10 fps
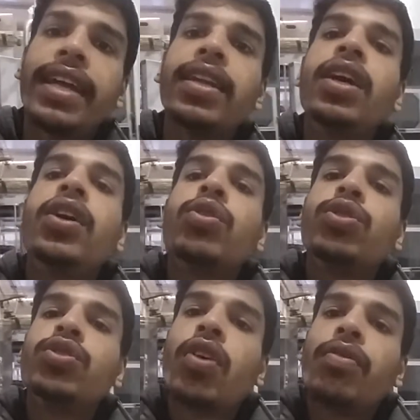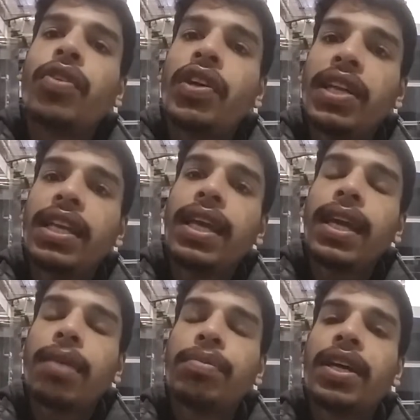নেন খোঁজখবর নিয়ে
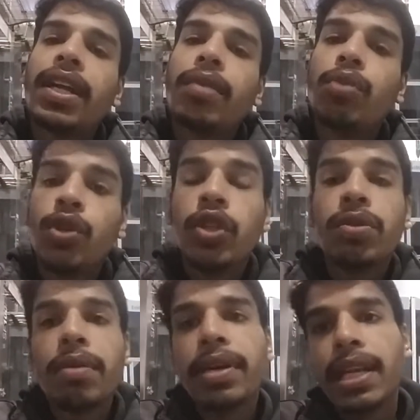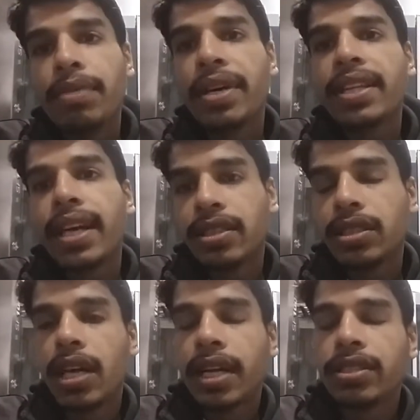আপনারা বৈধভাবে লিবিয়াতে
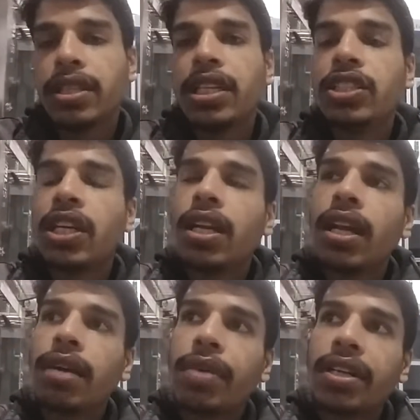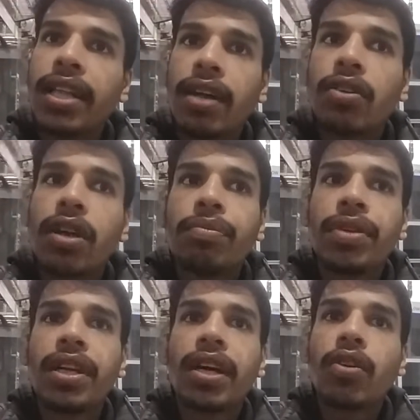আসতে আসেন ইনশাল্লাহ আমার ধারণা
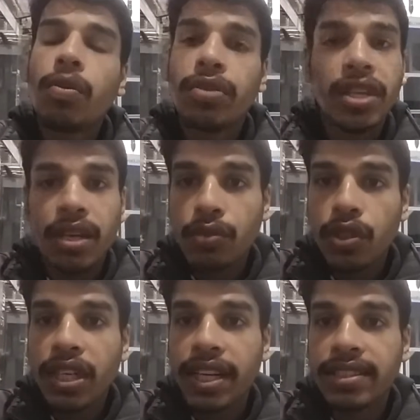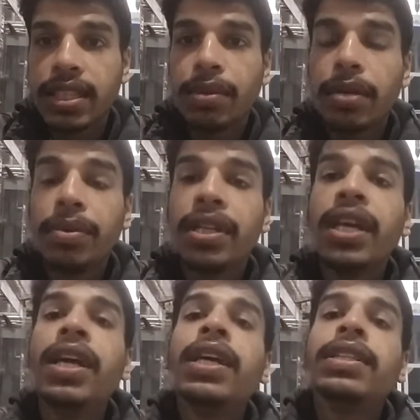আপনারা কম টাকার মধ্যেই আসতে পারবেন
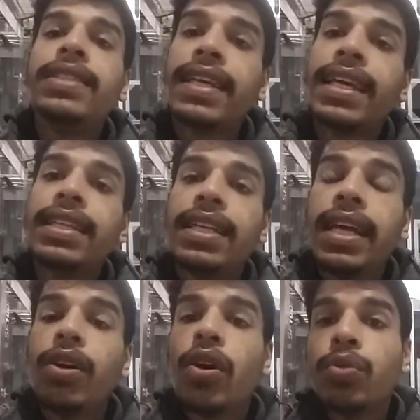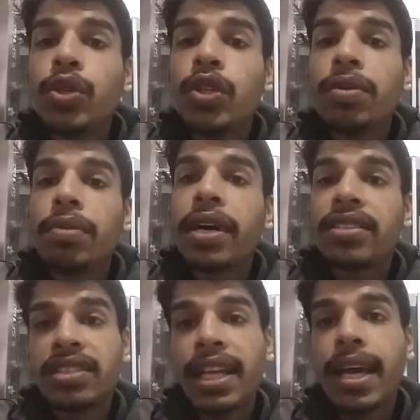যে ক্ষেত্রে অবৈধভাবে
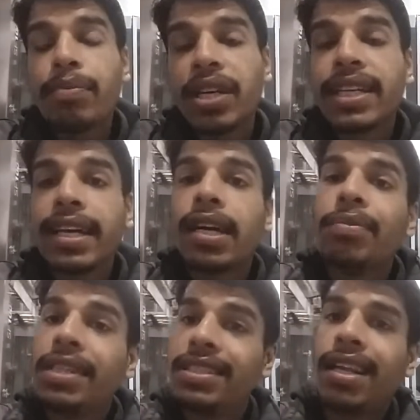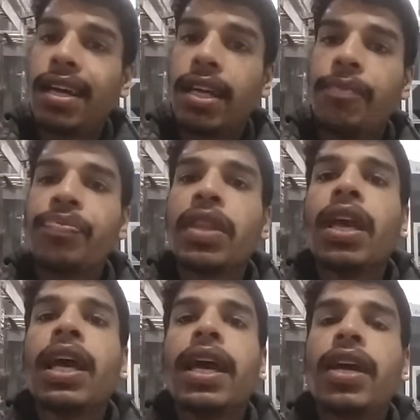আসলে আপনার টাকা বেশি লাগে
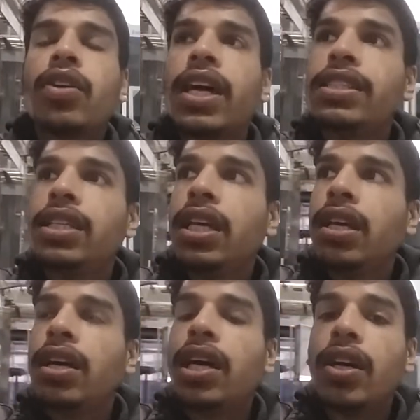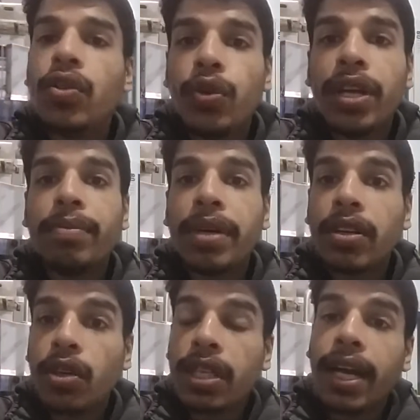এখন আসি দুই নাম্বার
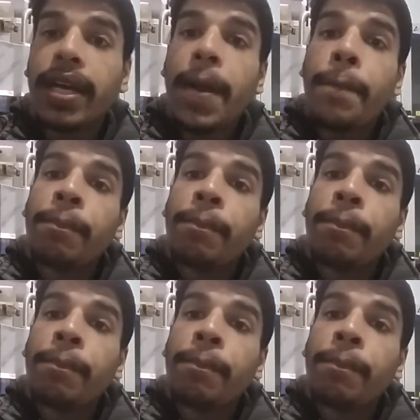কথায়